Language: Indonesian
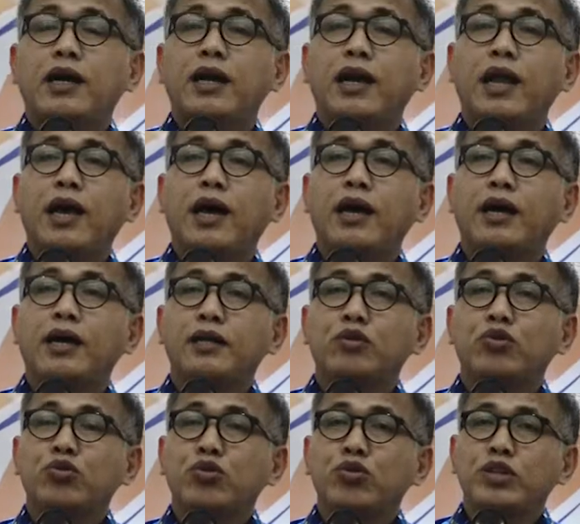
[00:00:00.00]
yang mandiri
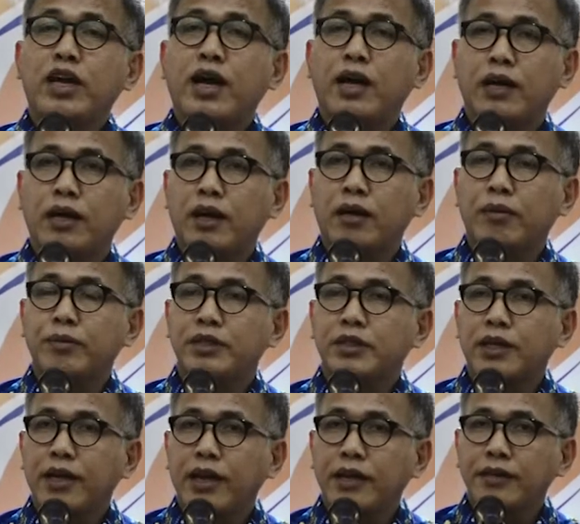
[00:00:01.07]
berkarakter
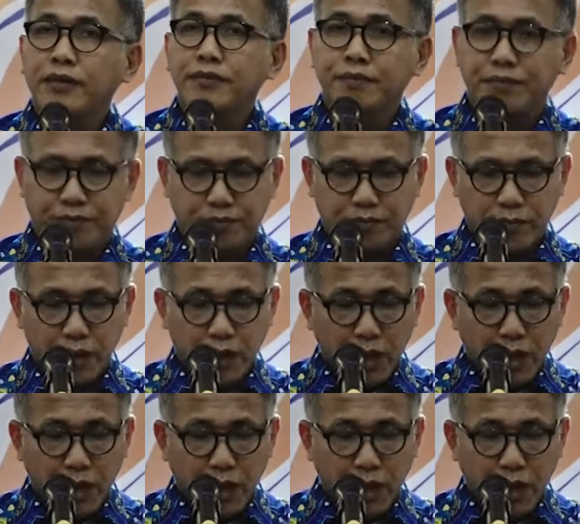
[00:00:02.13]
untuk menuju Aceh